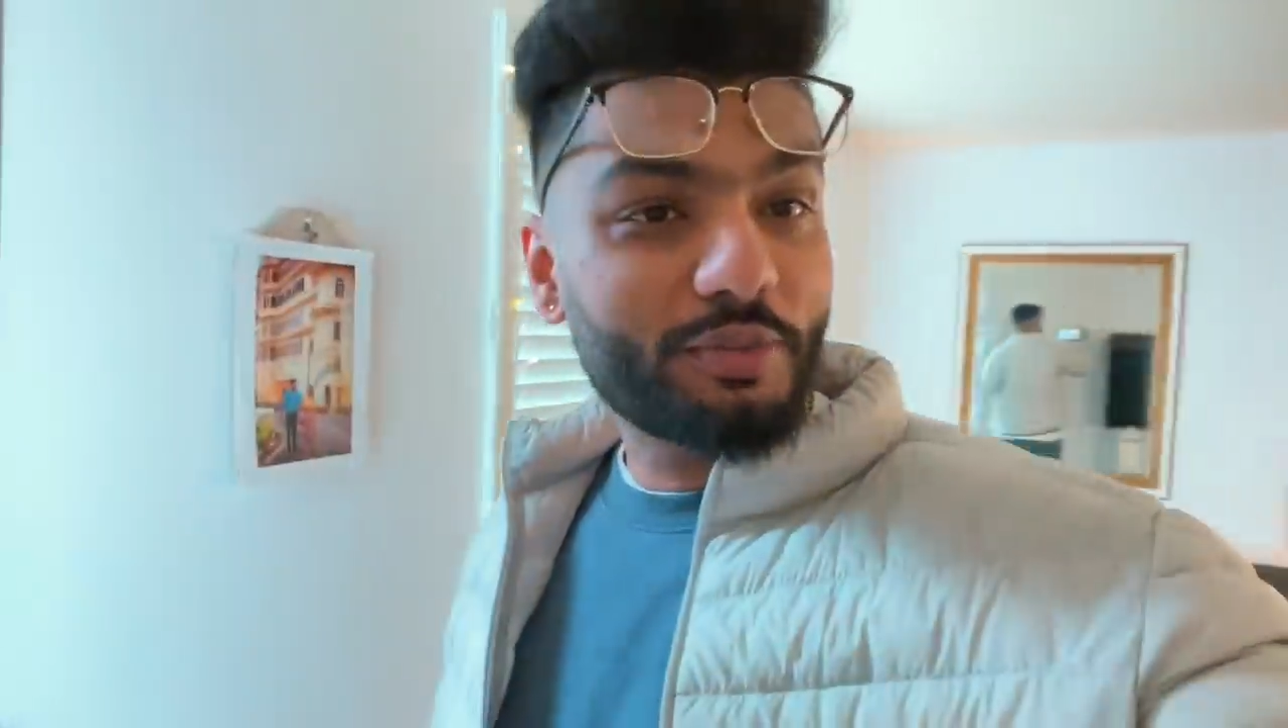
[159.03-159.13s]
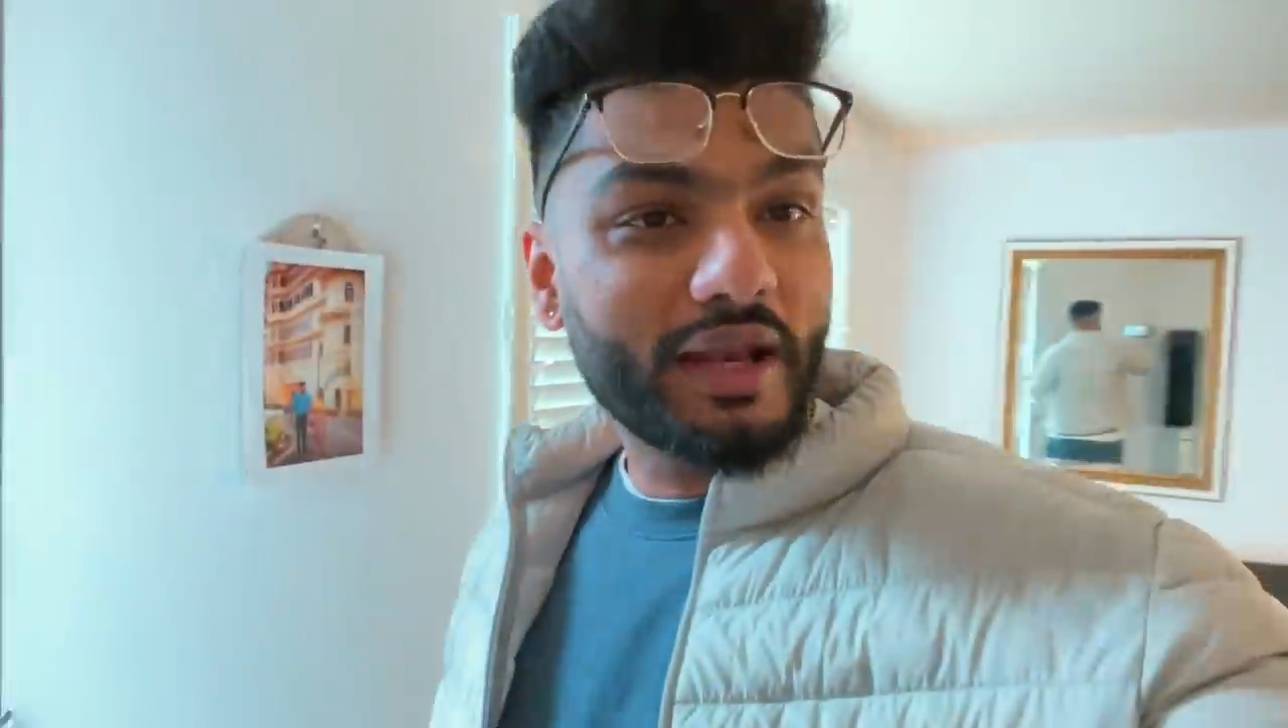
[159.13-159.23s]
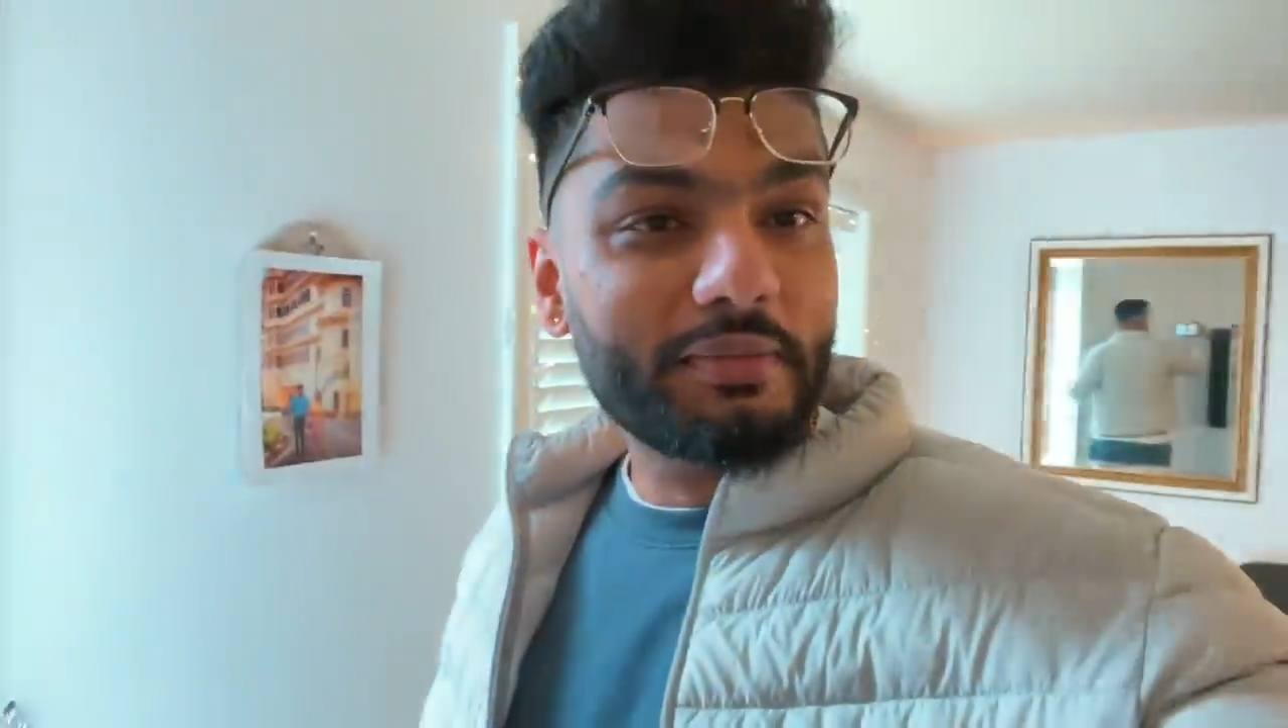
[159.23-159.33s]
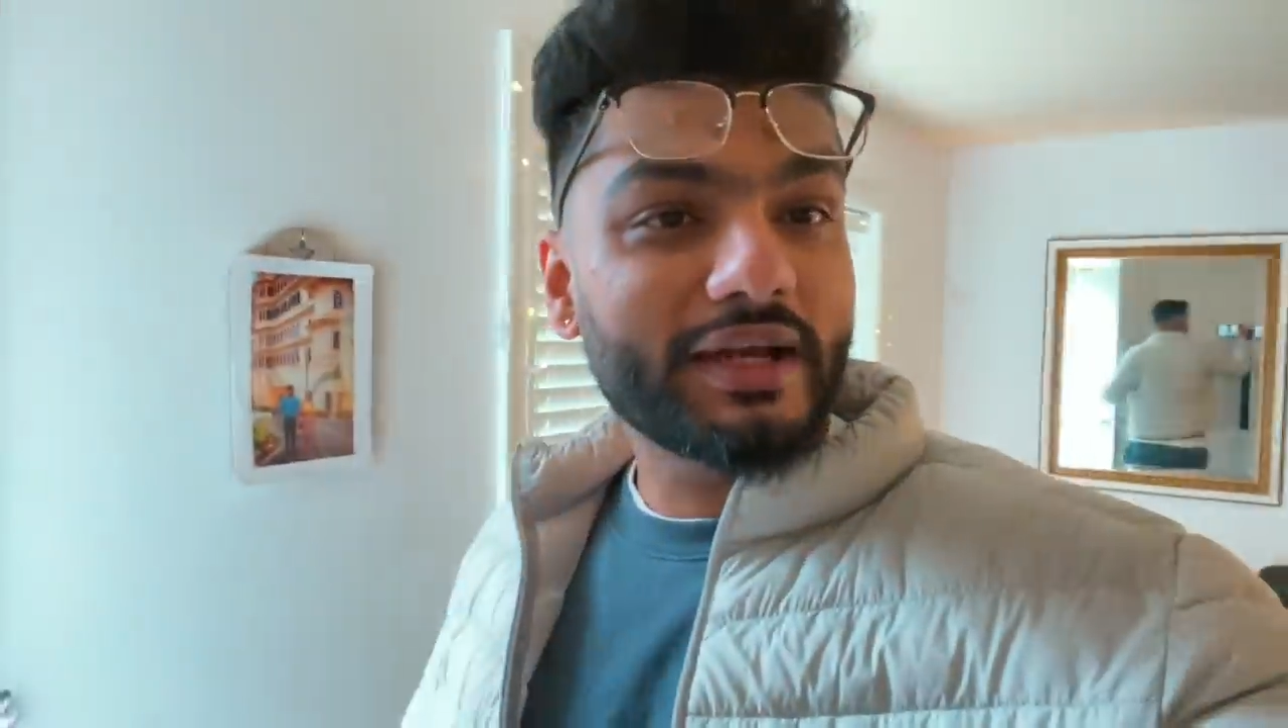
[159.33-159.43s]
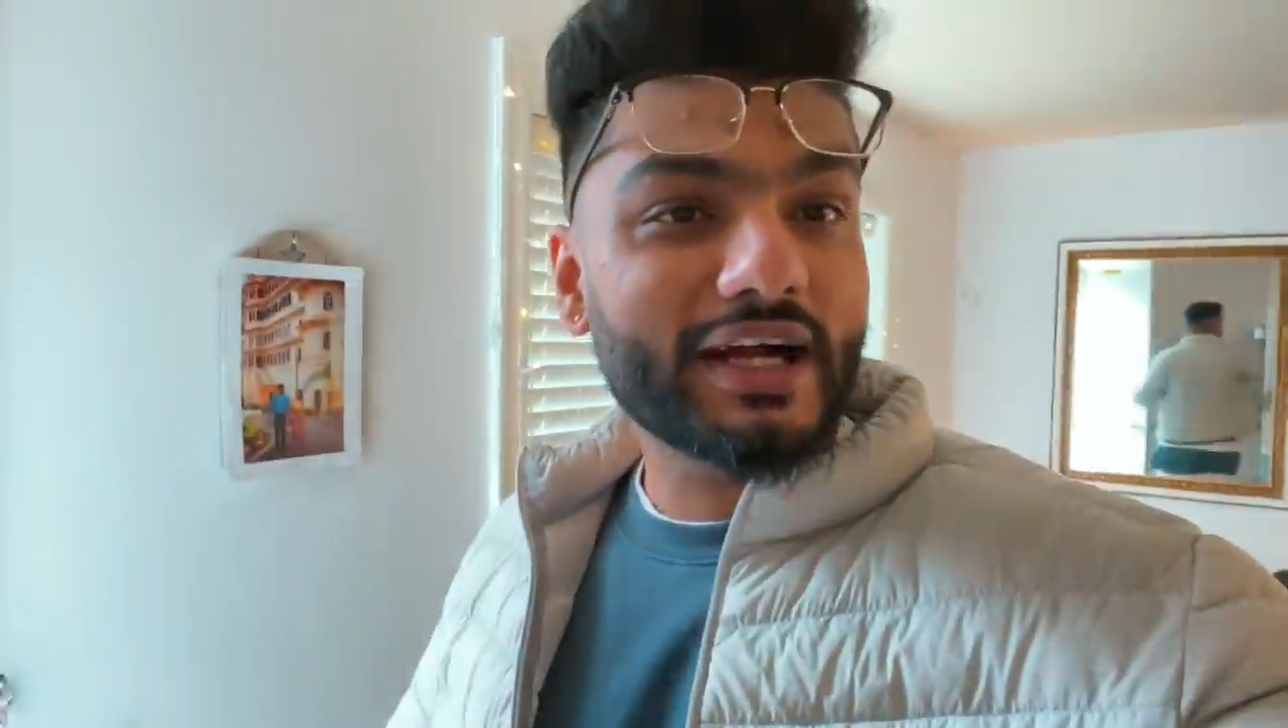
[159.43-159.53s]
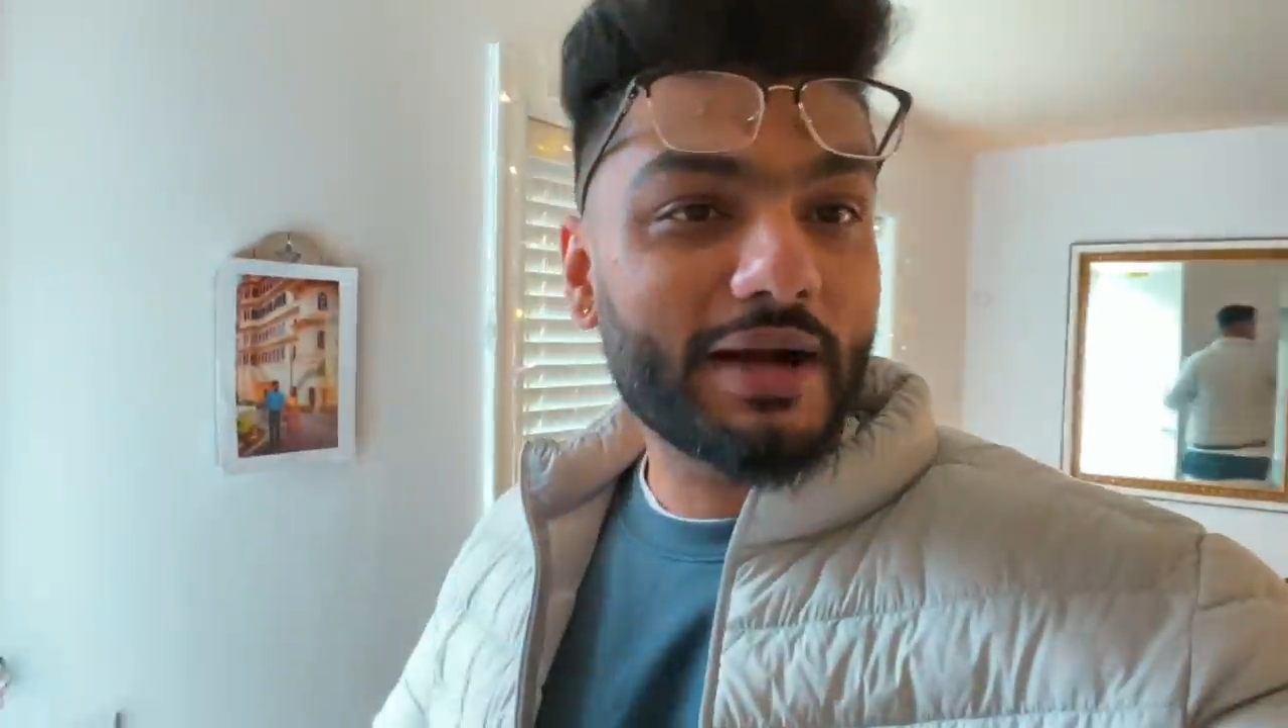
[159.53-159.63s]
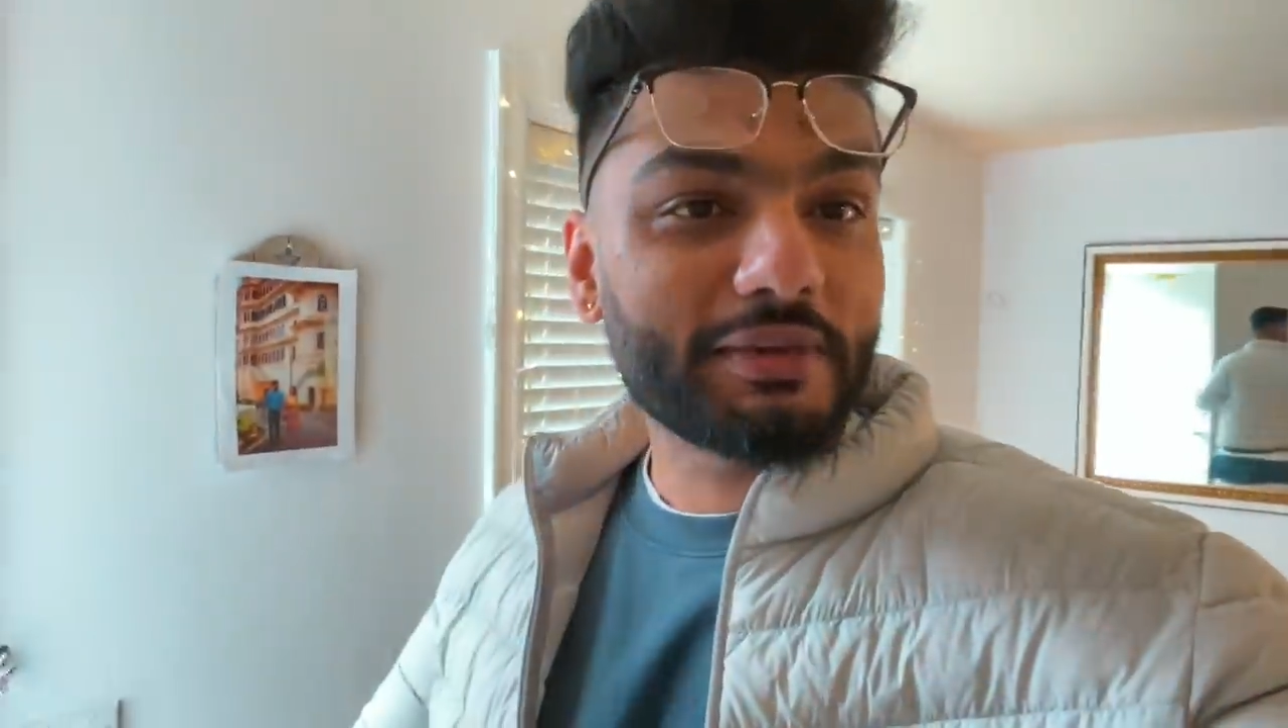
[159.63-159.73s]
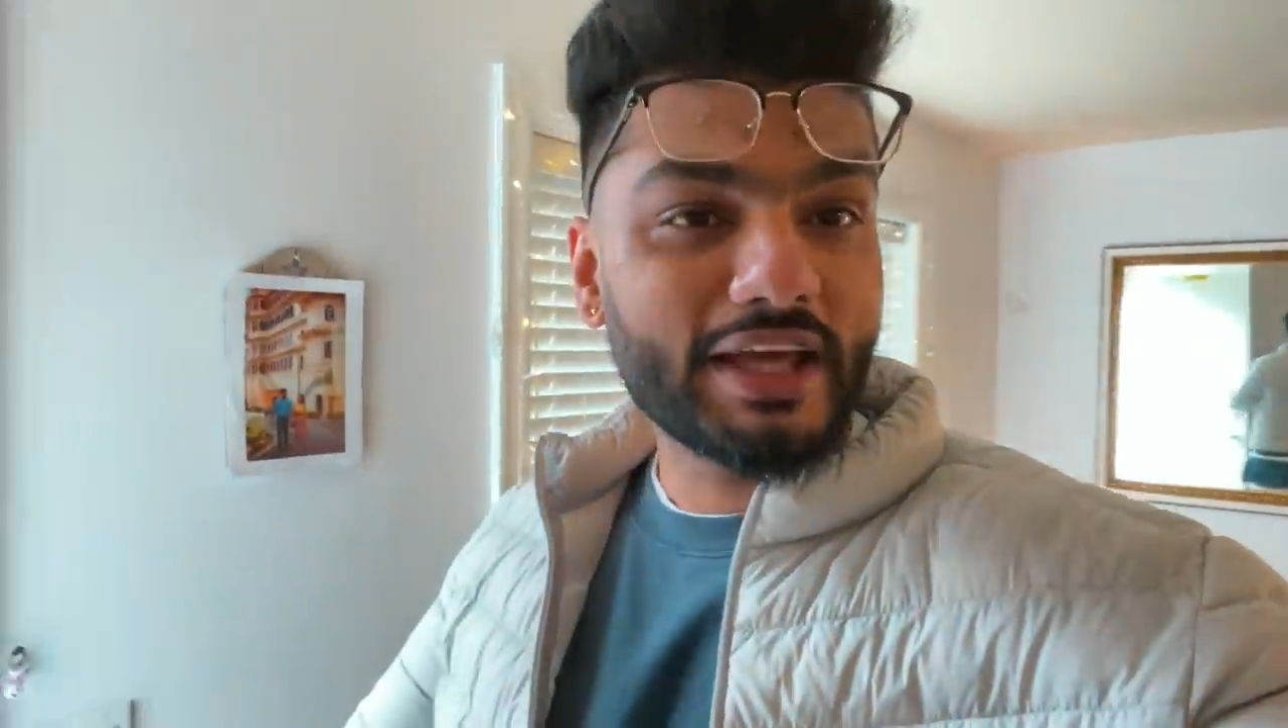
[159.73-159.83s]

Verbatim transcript: जो मैंने बढ़िया काम